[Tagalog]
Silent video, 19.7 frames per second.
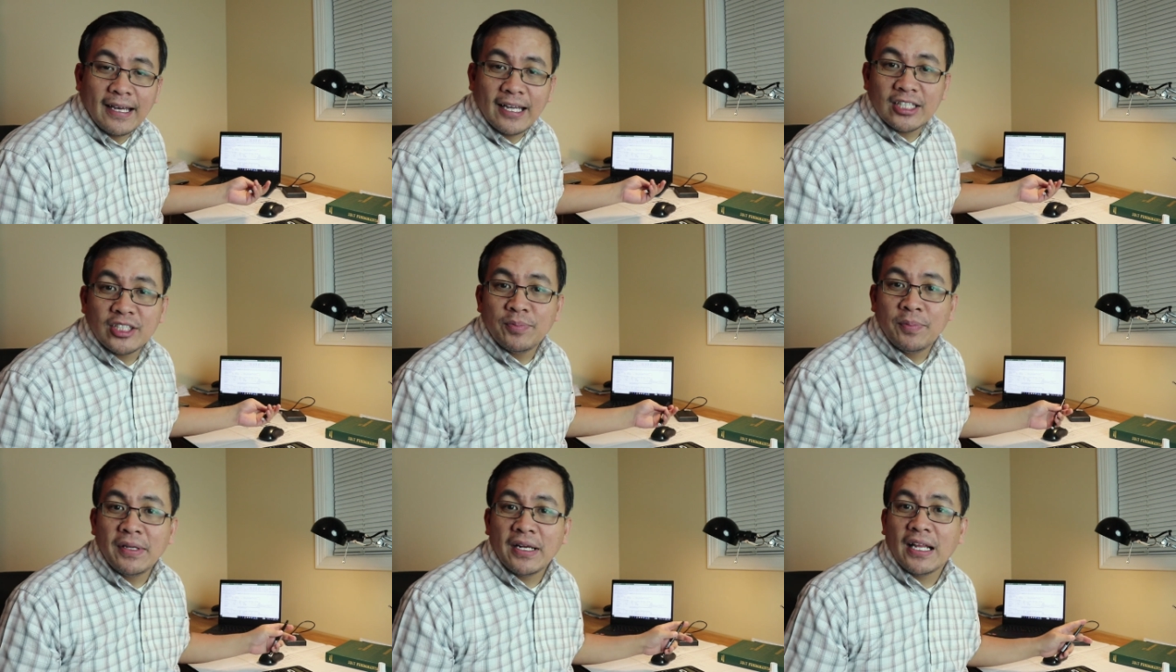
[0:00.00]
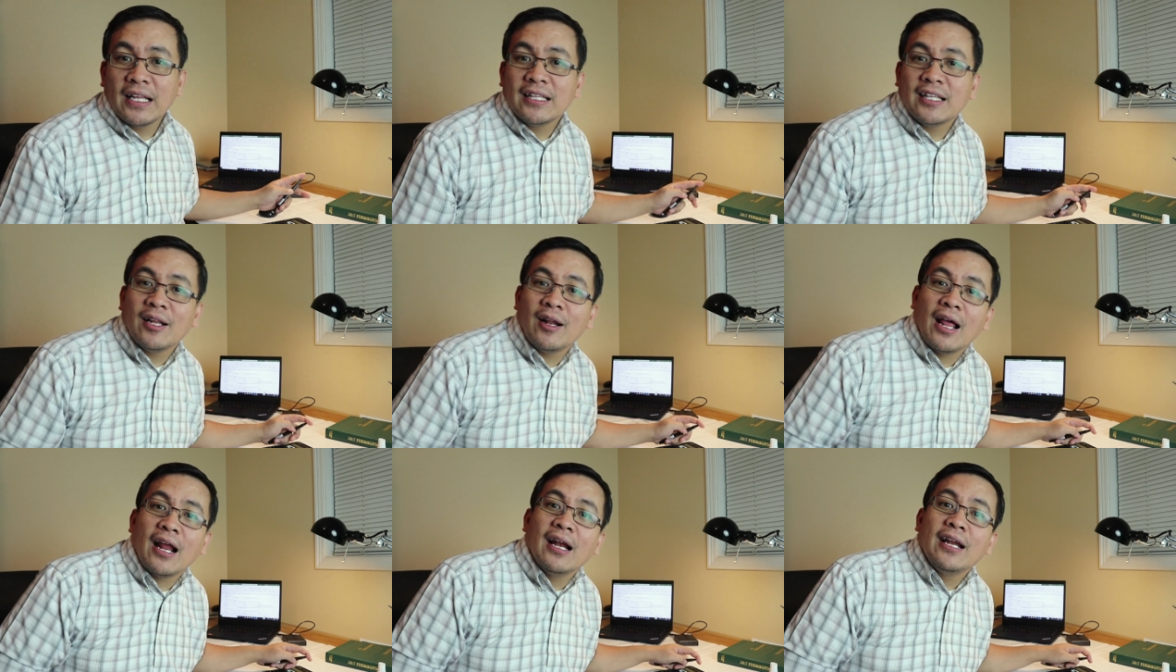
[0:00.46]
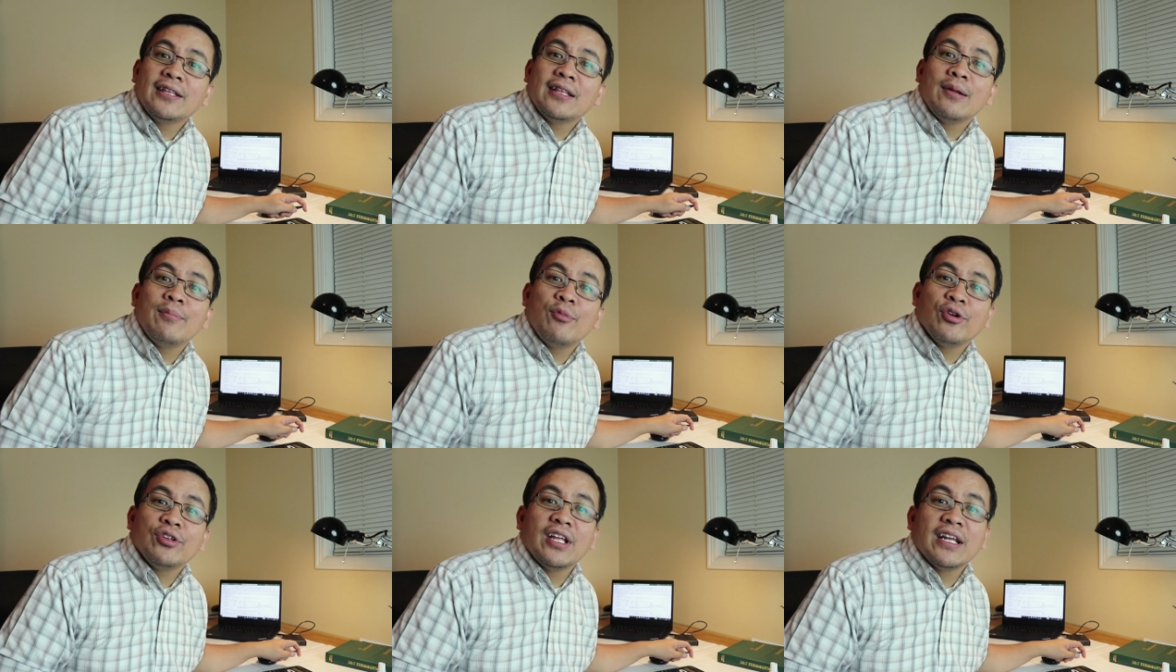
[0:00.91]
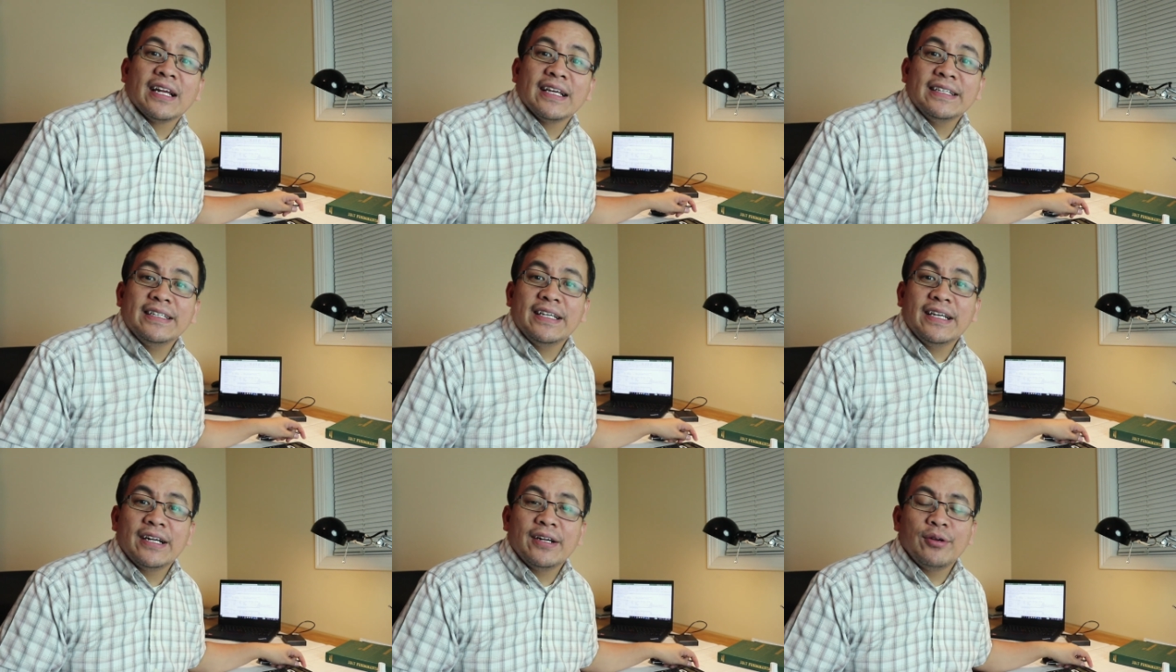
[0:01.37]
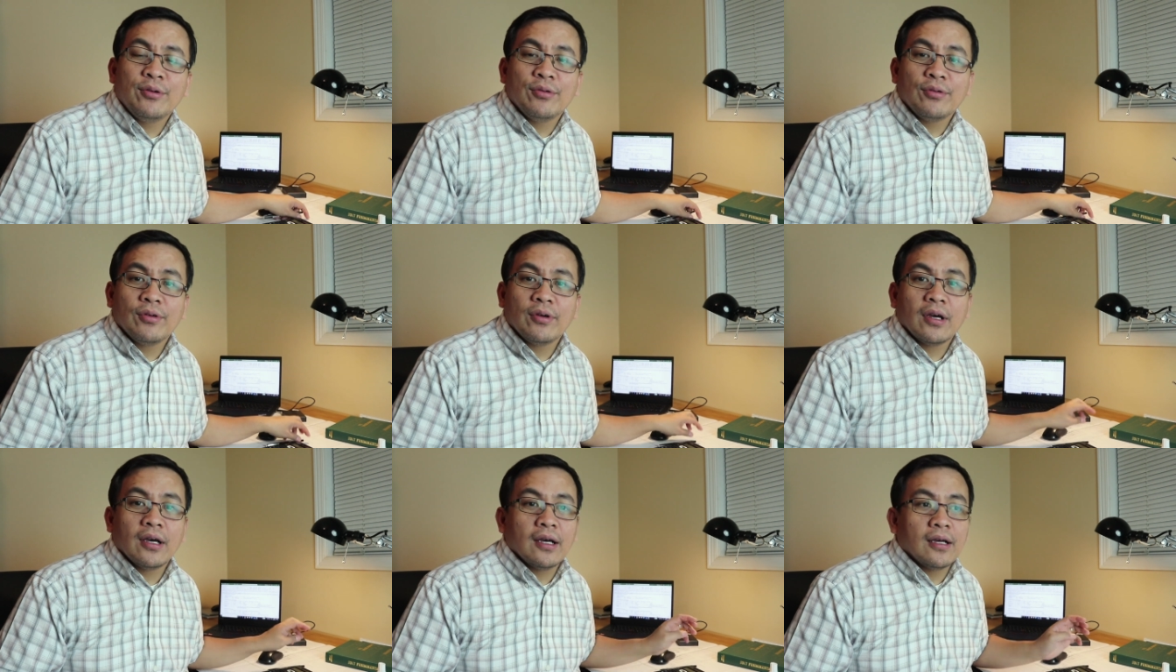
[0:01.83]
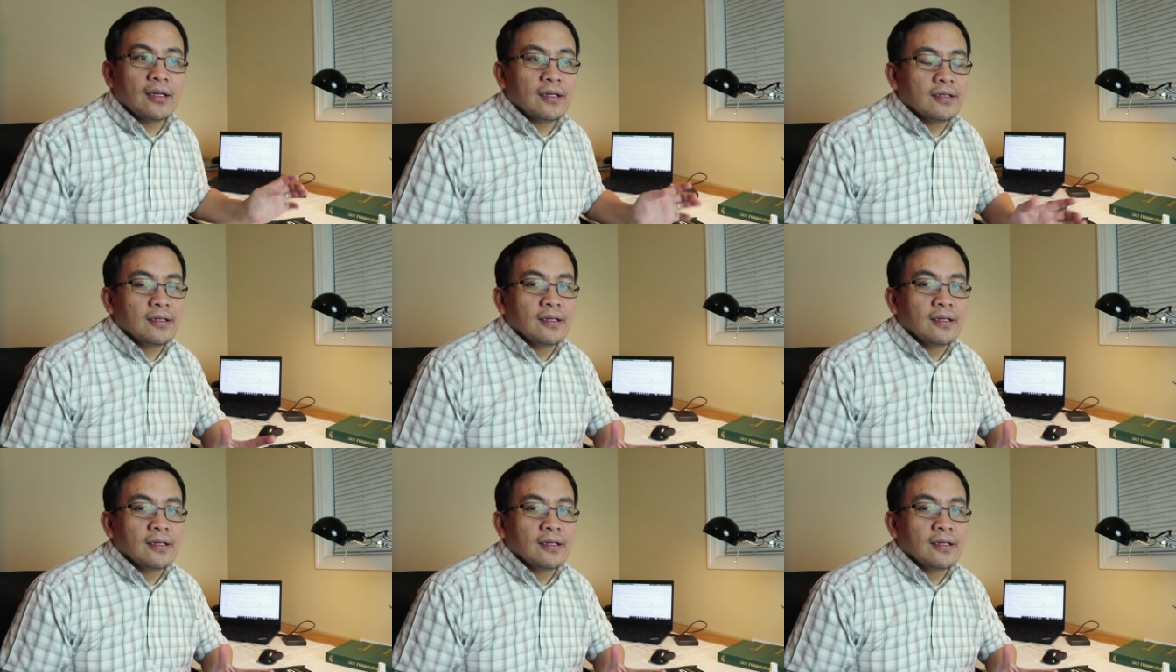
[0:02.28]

it's been a little, a little more than a year nung uh,